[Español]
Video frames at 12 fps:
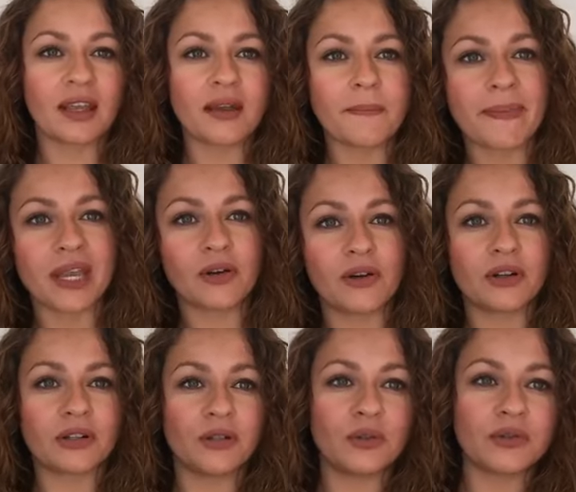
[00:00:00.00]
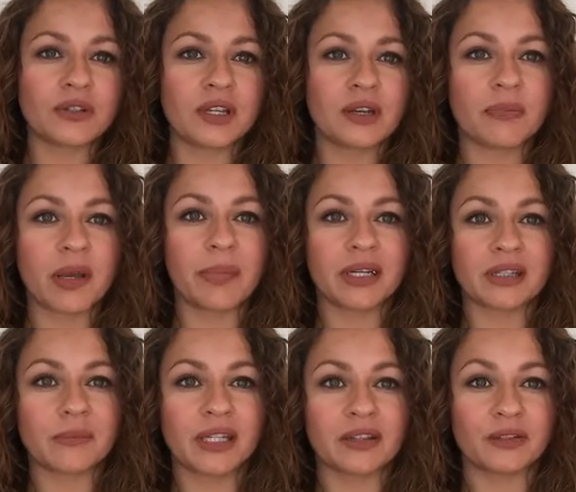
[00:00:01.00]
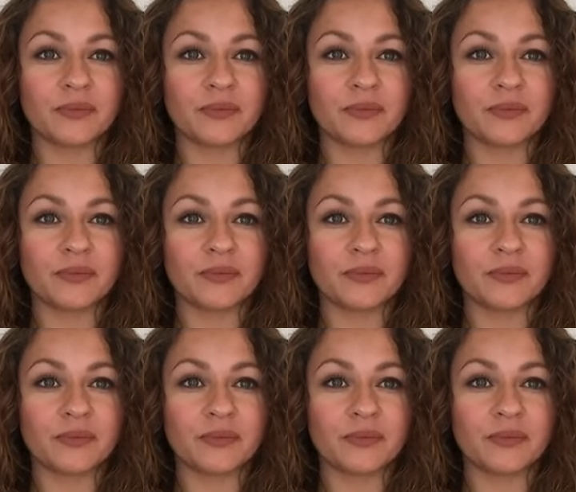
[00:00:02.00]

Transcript: mejor luz en mi apartamento.